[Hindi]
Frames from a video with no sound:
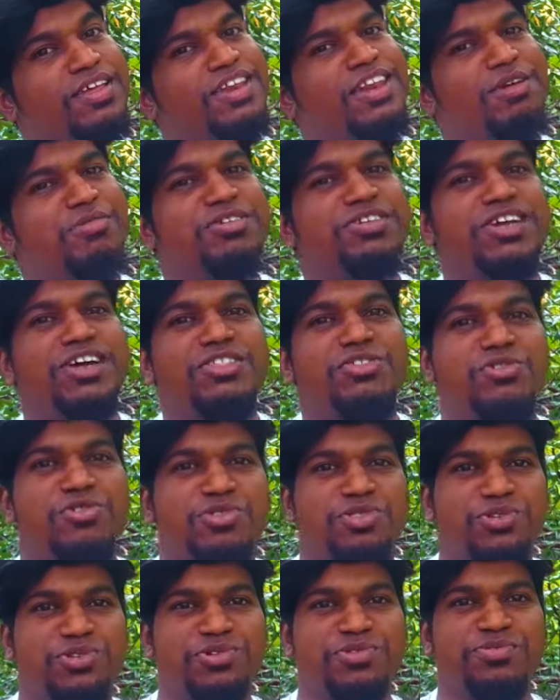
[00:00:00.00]
नमस्कार
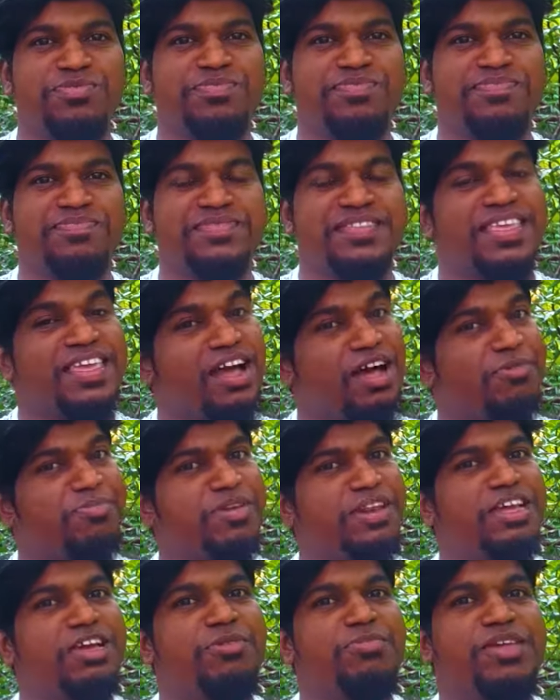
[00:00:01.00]
दोस्तों क्या
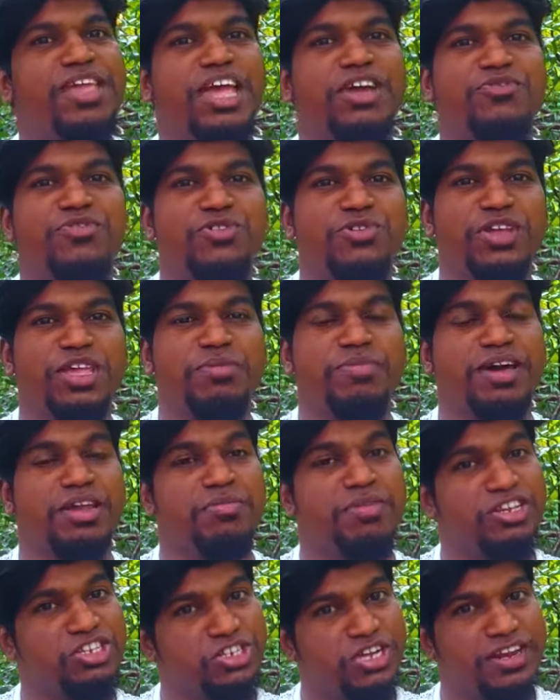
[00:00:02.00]
आपने कभी एग फ्रूट के बारे
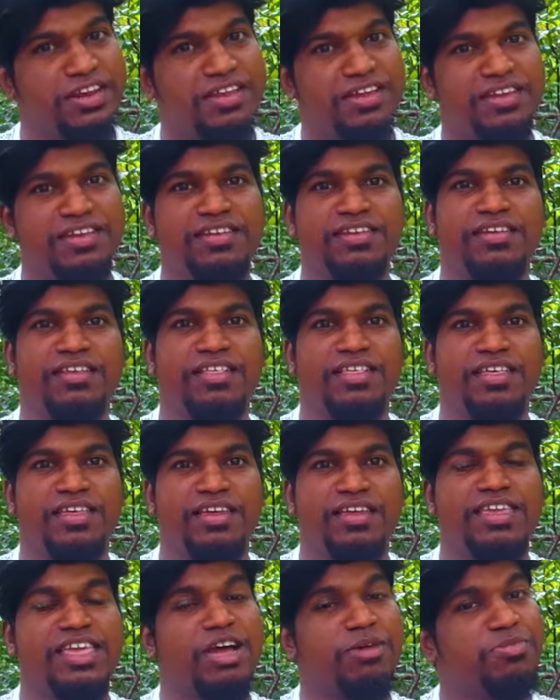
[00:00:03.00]
में जाना है
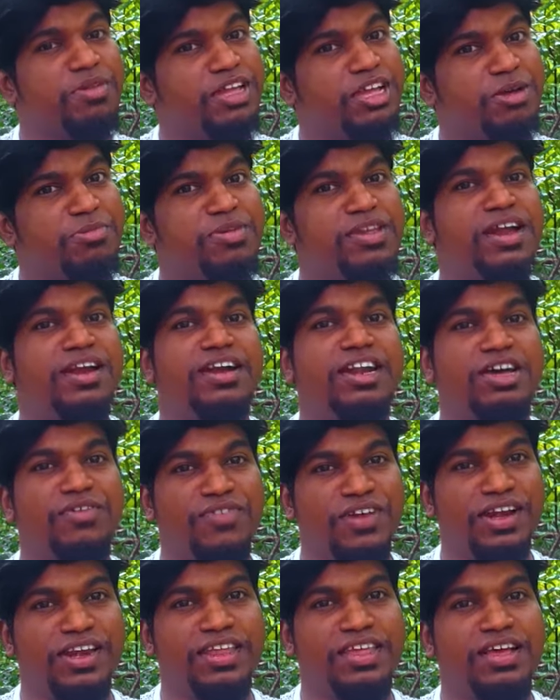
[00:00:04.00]
क्या आपने कभी अंडा
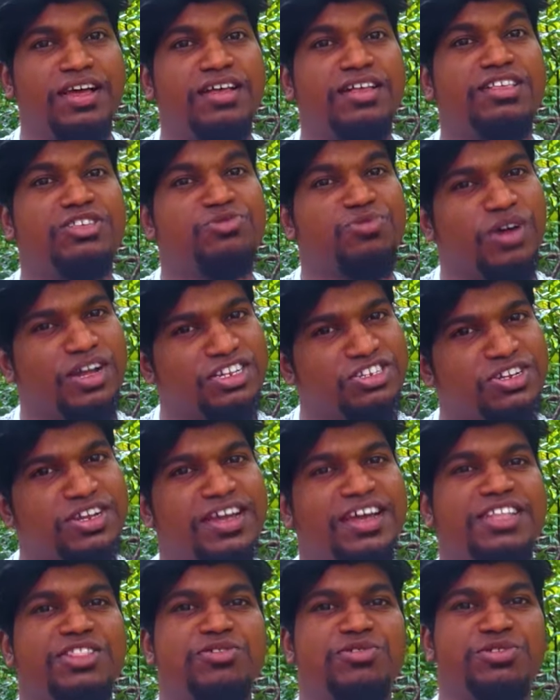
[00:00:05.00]
फल का स्वाद
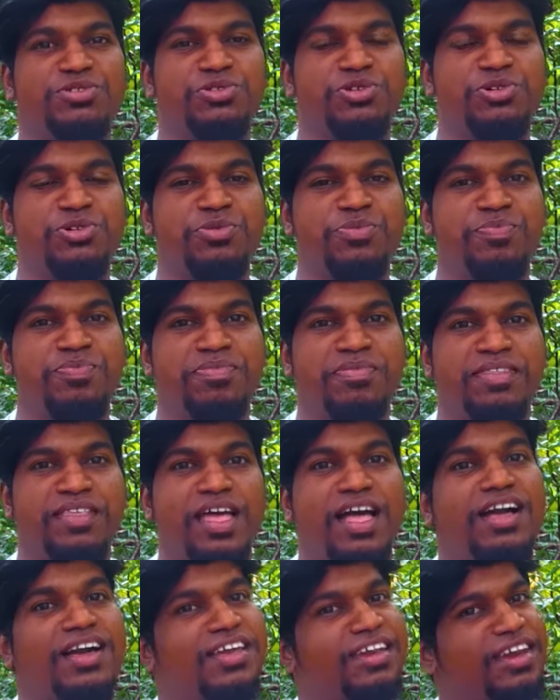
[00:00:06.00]
चखा है दोस्तों
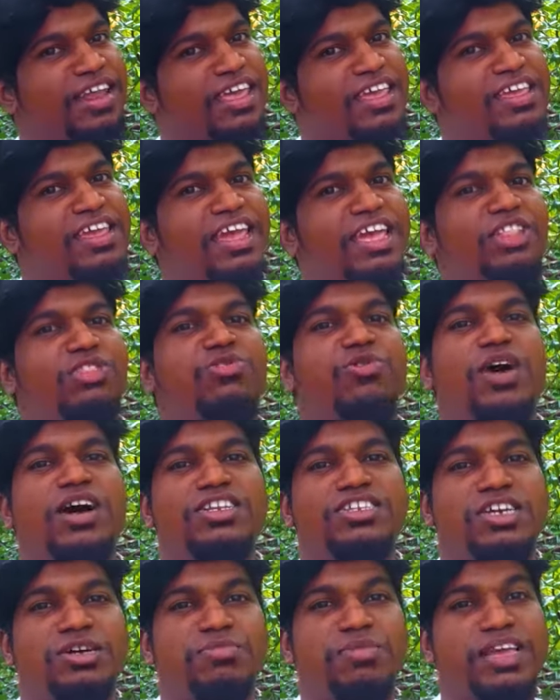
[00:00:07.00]
अगर नहीं है तो
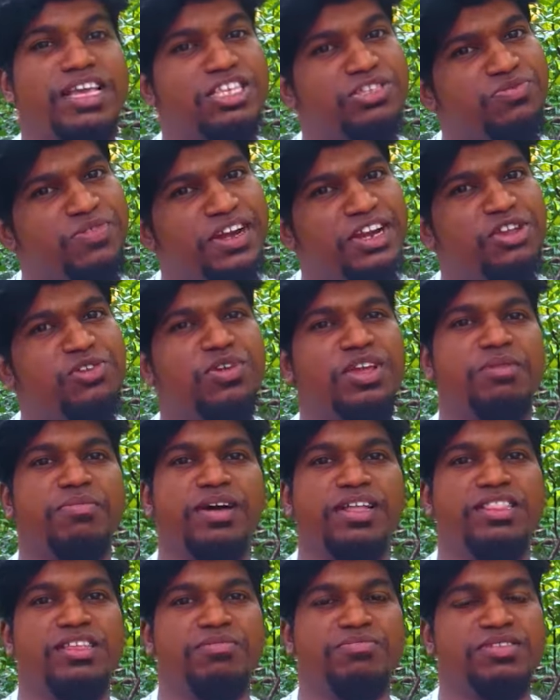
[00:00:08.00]
आज हम इस वीडियो के
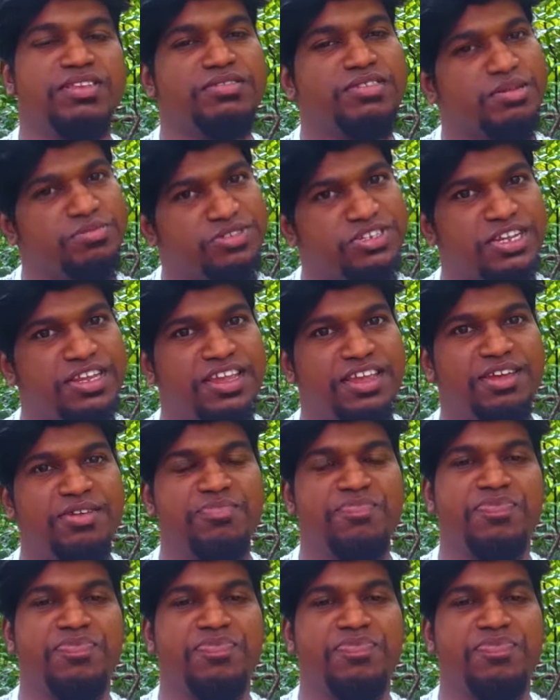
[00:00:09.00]
माध्यम से समझेंगे